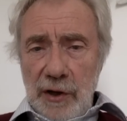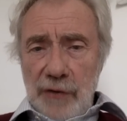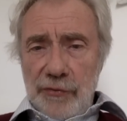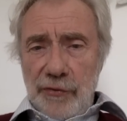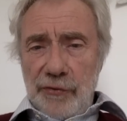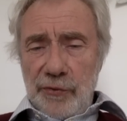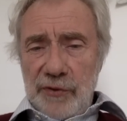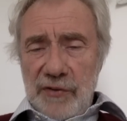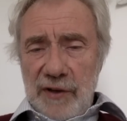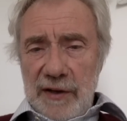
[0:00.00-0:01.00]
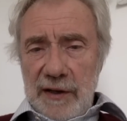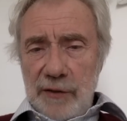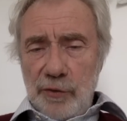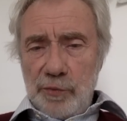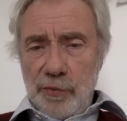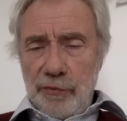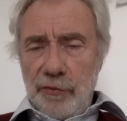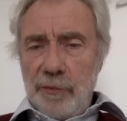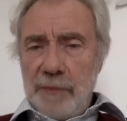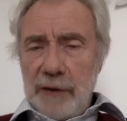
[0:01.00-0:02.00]
Ce sont des alliés dont nous ne
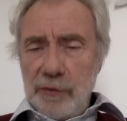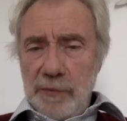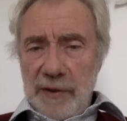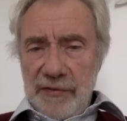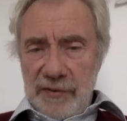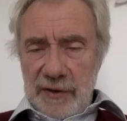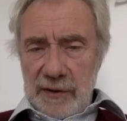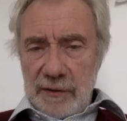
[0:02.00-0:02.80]
pouvons pas nous passer